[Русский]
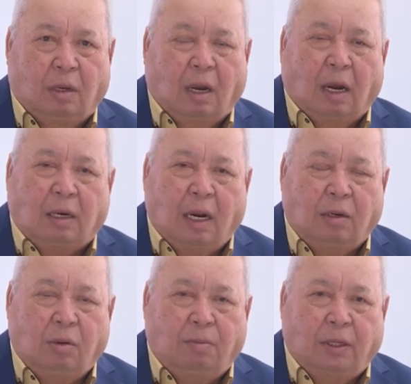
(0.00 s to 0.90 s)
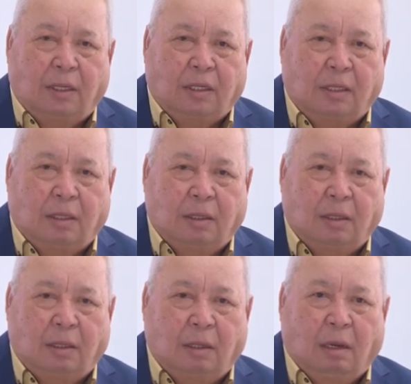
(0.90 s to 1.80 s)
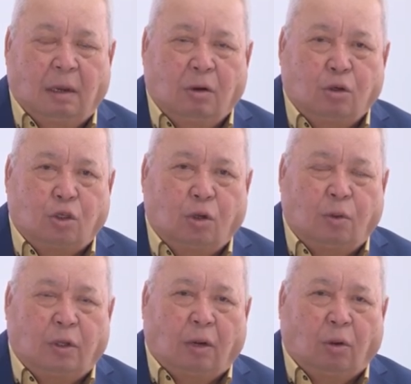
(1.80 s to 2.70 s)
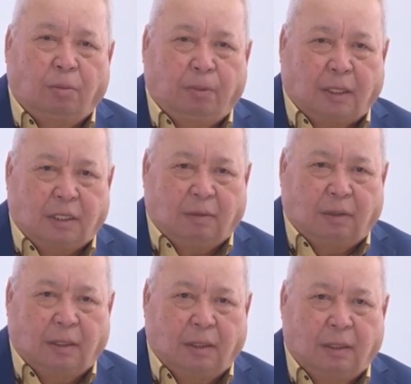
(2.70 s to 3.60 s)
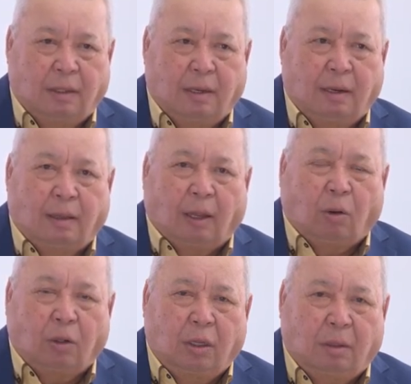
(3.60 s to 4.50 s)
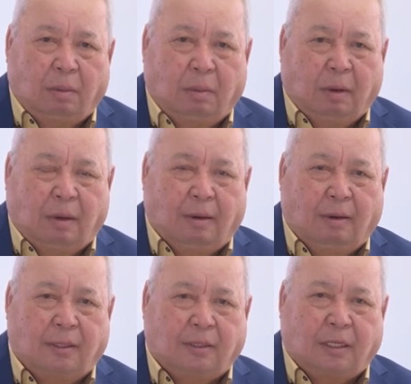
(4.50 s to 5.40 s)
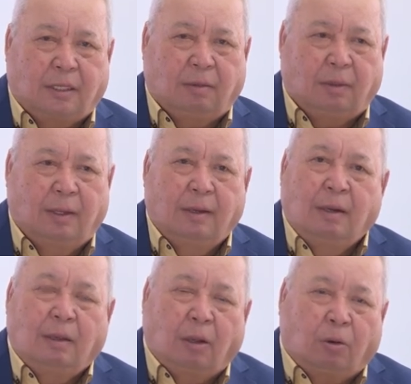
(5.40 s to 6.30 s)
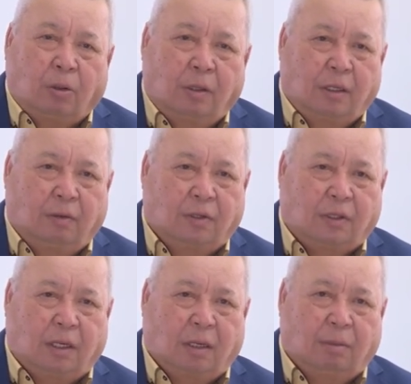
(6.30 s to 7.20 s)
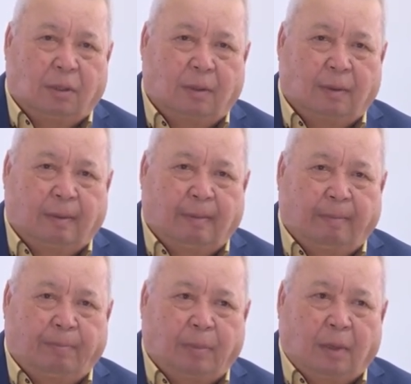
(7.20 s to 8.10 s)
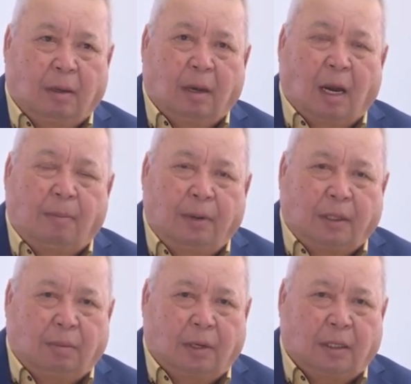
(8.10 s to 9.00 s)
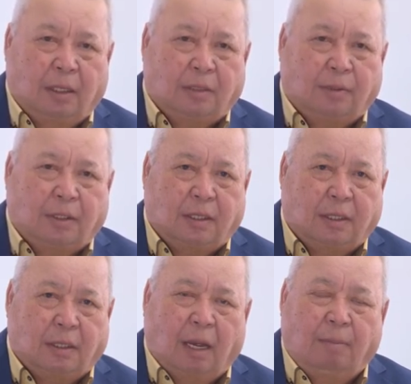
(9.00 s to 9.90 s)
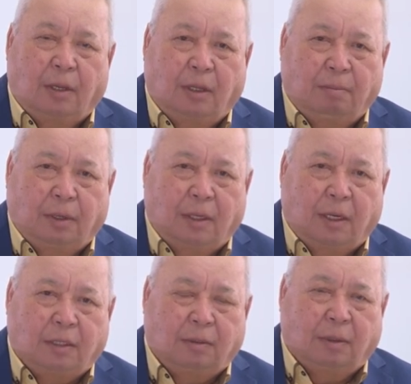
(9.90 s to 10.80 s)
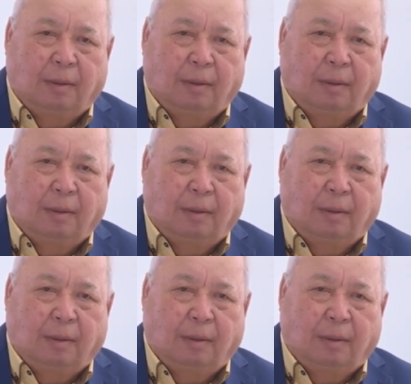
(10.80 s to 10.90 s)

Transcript: А как его поднести? Чтобы народ праздновал, народное э, шествие было, народное движение было. Об этом хотелось бы сказать, об этом поделиться.